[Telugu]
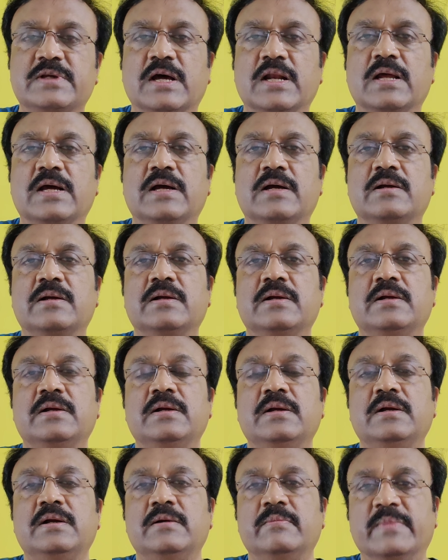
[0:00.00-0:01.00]
చాలా
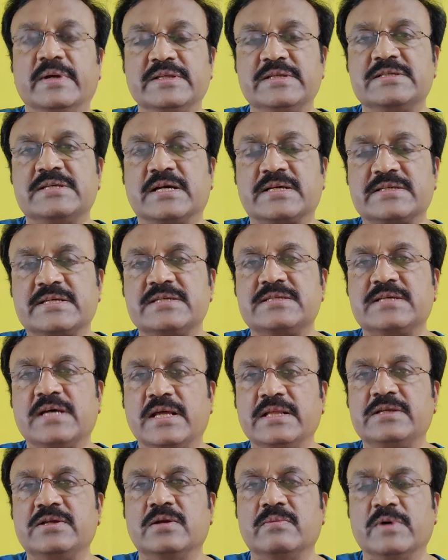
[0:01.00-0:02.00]
మంచి సక్సెస్
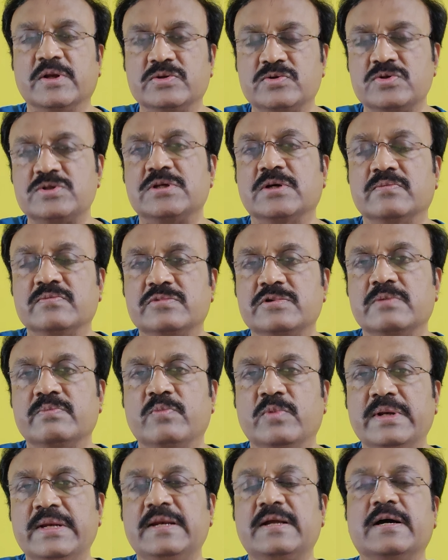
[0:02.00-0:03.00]
సాధించడం మనం చూసాం సో
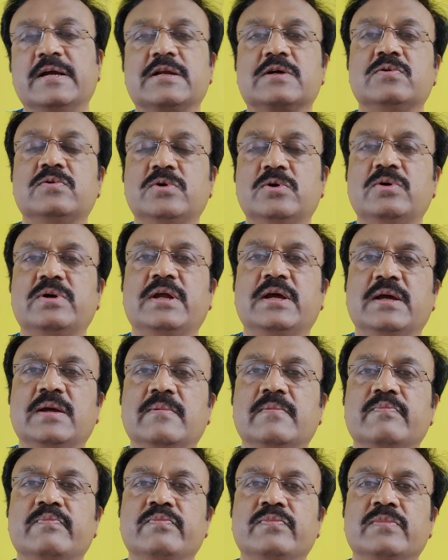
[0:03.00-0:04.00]
మిల్ కనుక ఉండుంటే
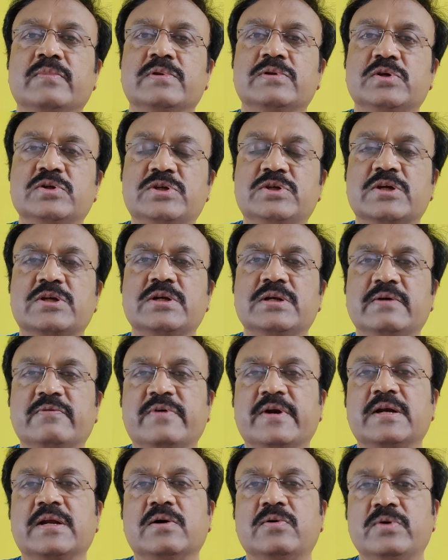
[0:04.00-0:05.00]
సిచ్యువేషన్
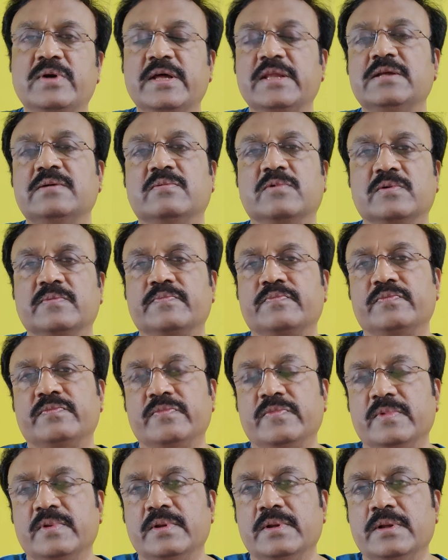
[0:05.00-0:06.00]
డిఫరెంట్గా ఉండేదేమో
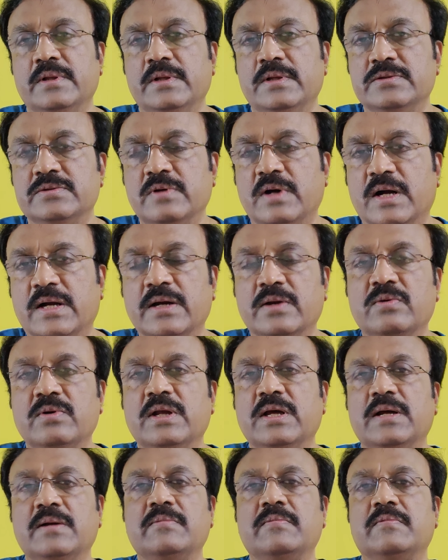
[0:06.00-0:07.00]
సో అక్కడ
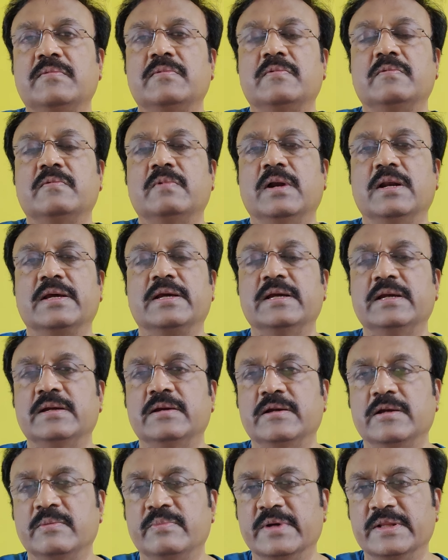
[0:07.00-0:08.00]
కూడా వాళ్ళకి
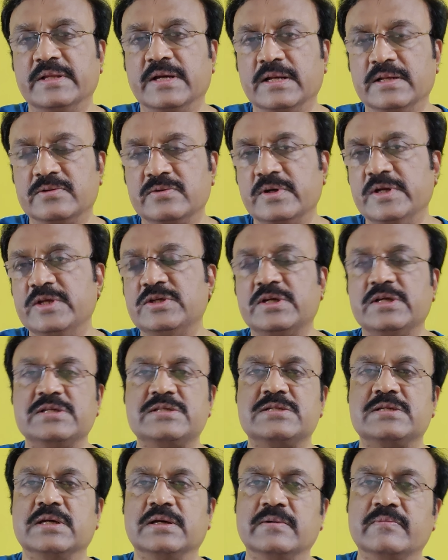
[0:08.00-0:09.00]
ఇబ్బంది కలిగింది సో
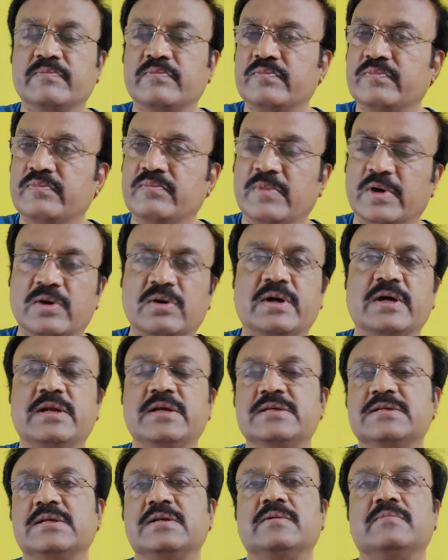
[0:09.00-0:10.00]
ఇంజరీస్ uh, మరొక
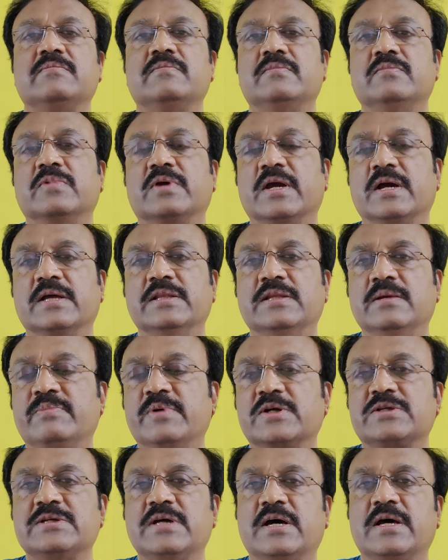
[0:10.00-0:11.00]
రీజన్ ముఖ్యంగా
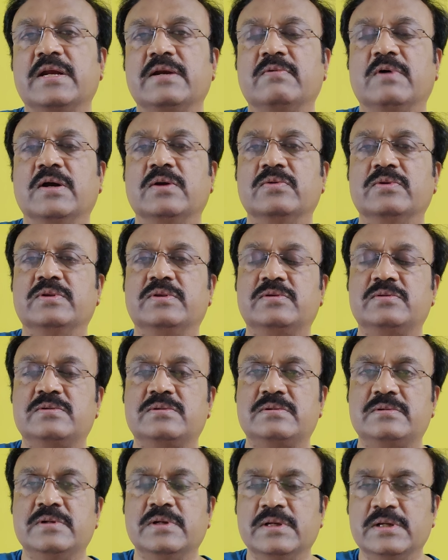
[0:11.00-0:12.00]
దీపక్ చహార్ని వాళ్ళు
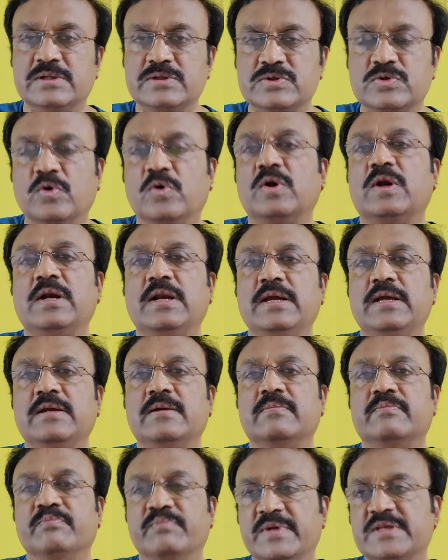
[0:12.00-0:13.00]
సోర్లీ
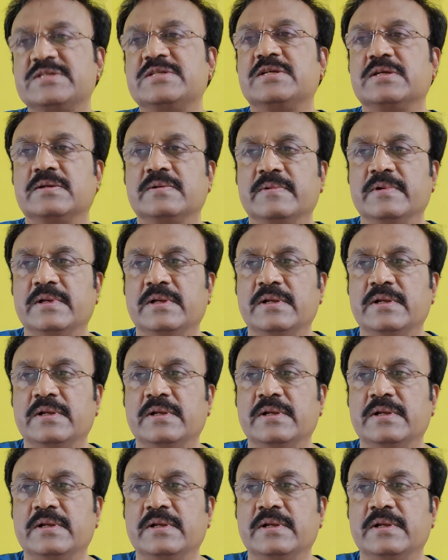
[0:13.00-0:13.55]
మిస్డ్